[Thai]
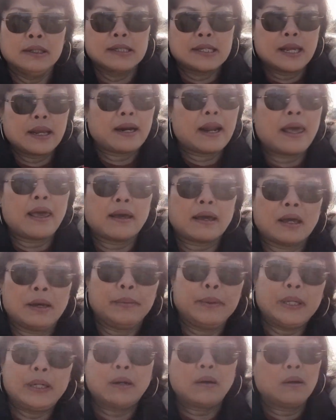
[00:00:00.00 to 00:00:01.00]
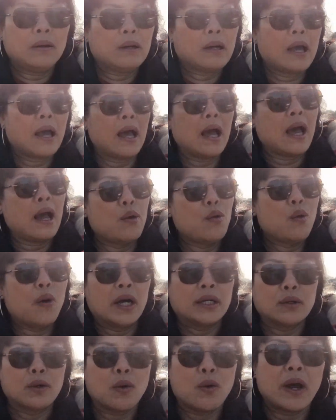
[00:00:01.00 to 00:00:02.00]
สิ่งแรกค่ะพี่น้องค่ะ ขวา
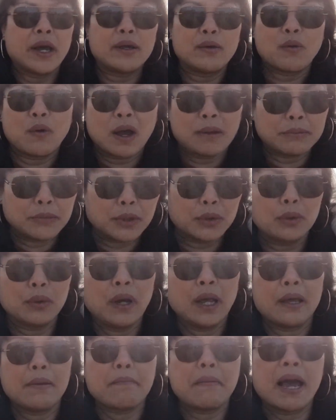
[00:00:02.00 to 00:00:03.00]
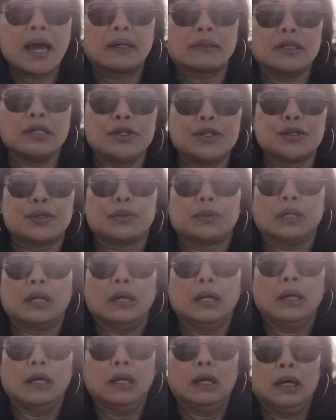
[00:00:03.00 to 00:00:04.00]
นขวายความรู้ให้มากที่สุด
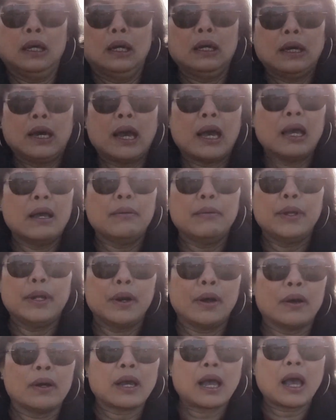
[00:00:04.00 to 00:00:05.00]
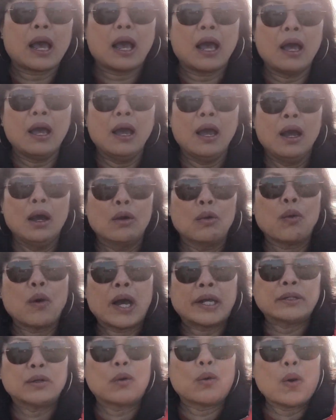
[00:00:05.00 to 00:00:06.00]
ค่ะ พี่น้องค่ะ ขวา
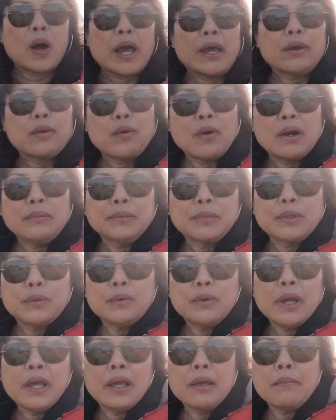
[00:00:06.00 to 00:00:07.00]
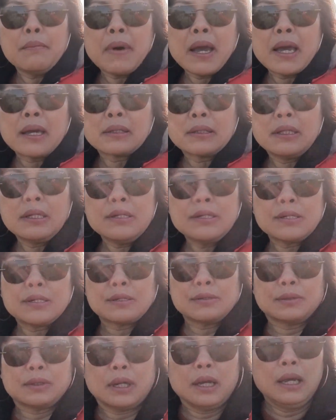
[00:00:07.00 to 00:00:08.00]
นขวายความรู้ให้มากที่
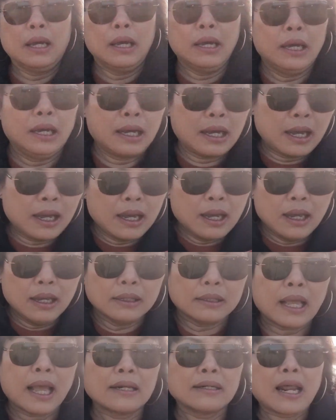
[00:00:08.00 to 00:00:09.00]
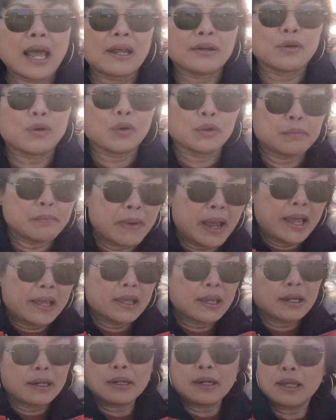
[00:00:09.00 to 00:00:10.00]
สุดค่ะทางด้านกฎหมาย
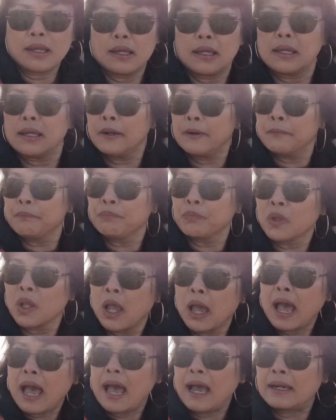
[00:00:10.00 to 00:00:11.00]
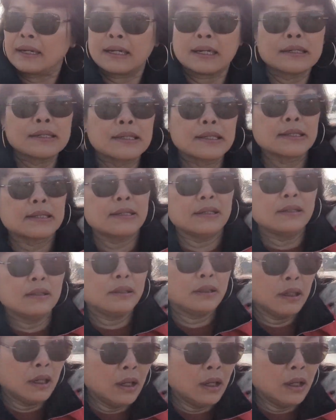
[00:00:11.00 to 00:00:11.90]
ก็ดี อ่านหนังสือ